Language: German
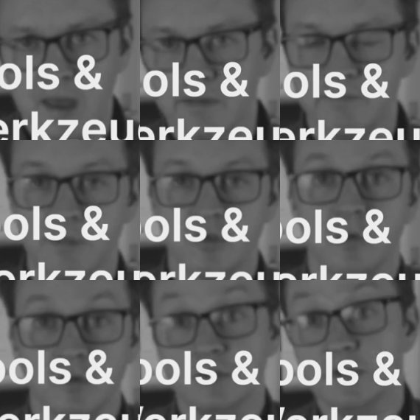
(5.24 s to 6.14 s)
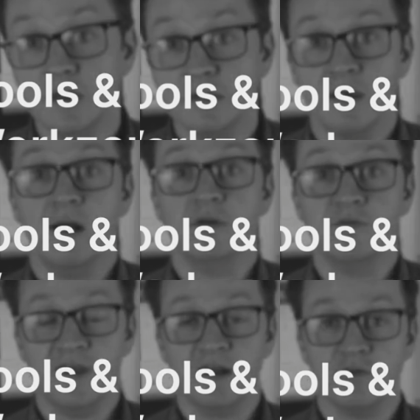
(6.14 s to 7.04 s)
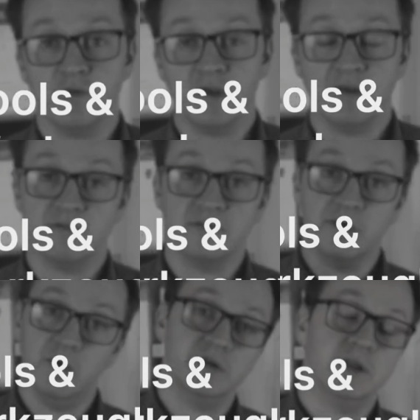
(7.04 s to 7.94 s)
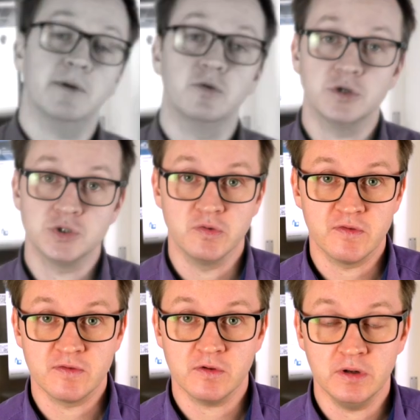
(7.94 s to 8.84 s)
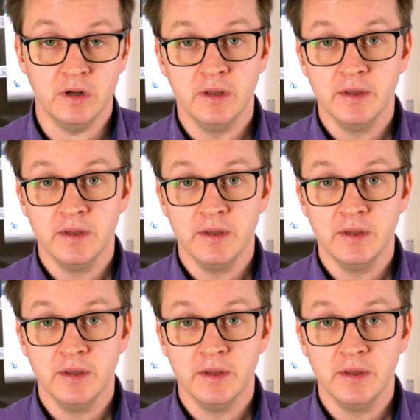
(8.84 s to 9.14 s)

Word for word: ja, wenn man so möchte, digitalen Werkzeugkasten, der euch dabei unterstützen soll,